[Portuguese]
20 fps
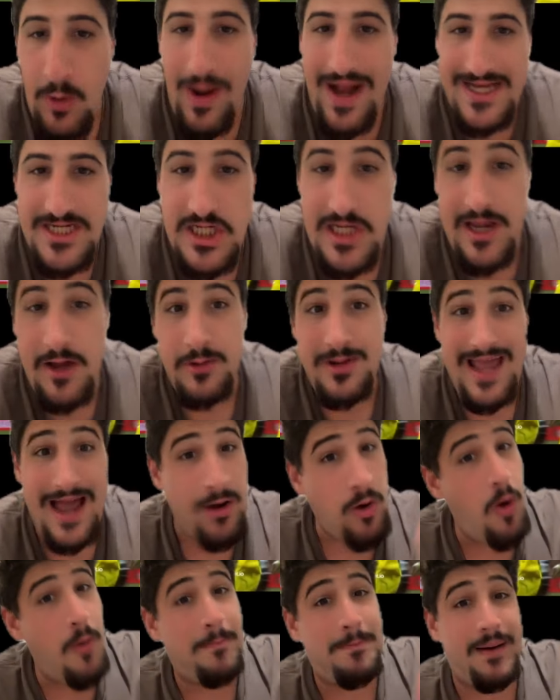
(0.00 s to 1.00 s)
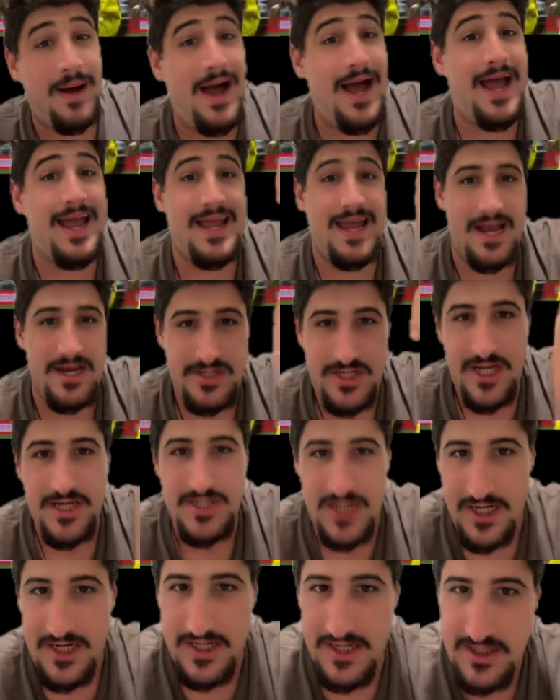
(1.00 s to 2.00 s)
O artilheiro que acompanha a
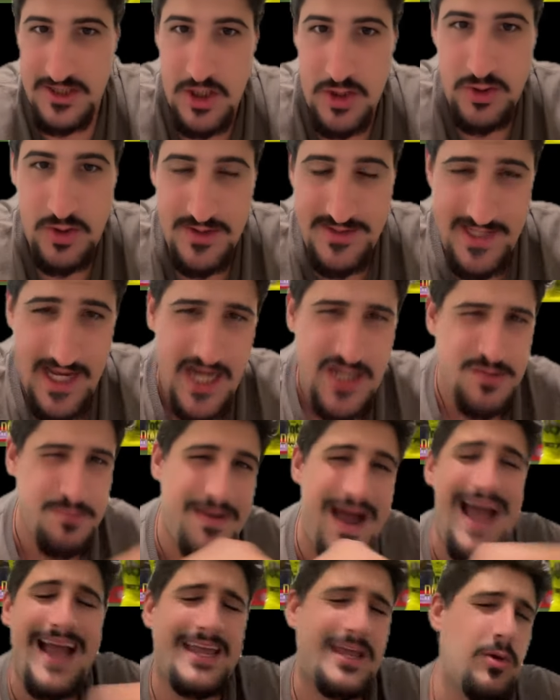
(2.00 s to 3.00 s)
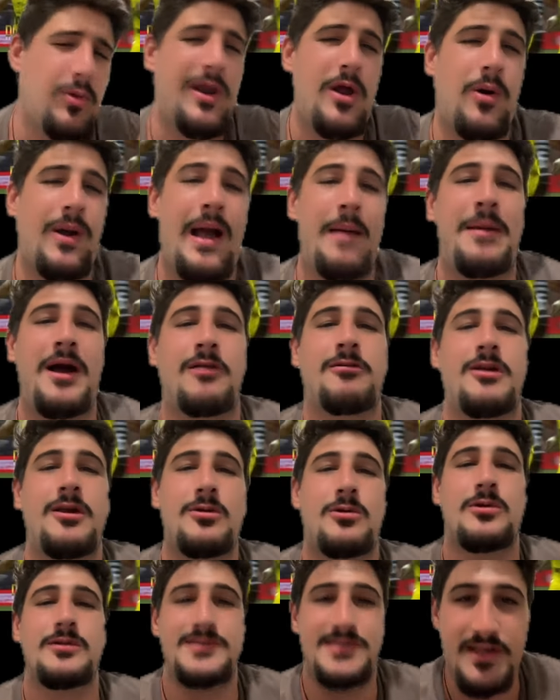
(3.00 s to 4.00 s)
gente aqui nas redes sociais, marquem o Léo Gamalho,
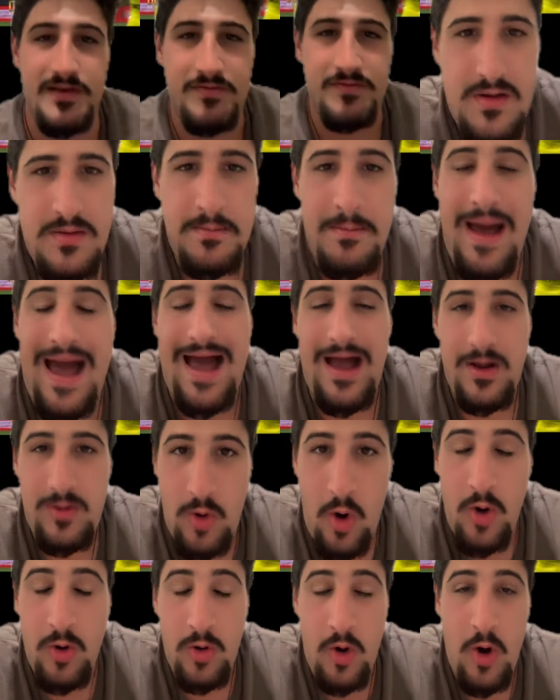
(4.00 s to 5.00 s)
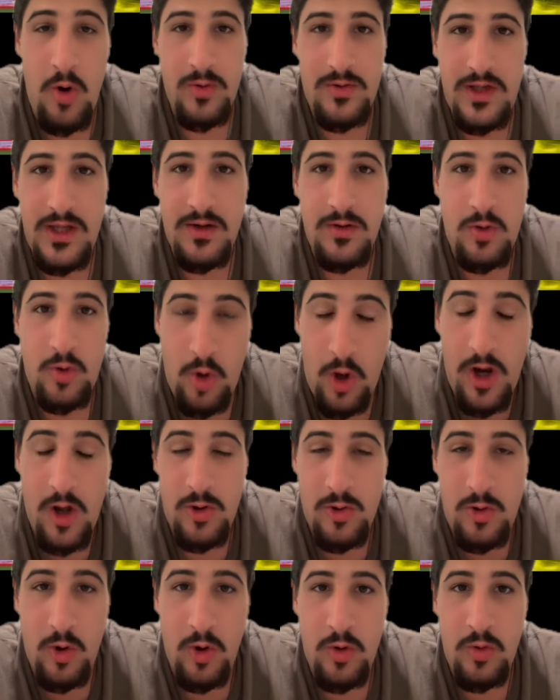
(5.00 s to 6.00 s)
inclusive, marcou o gol que
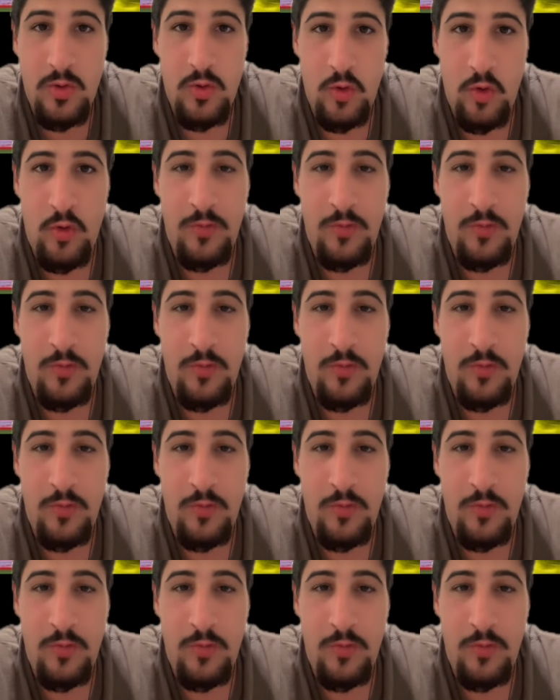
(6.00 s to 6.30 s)
colocou o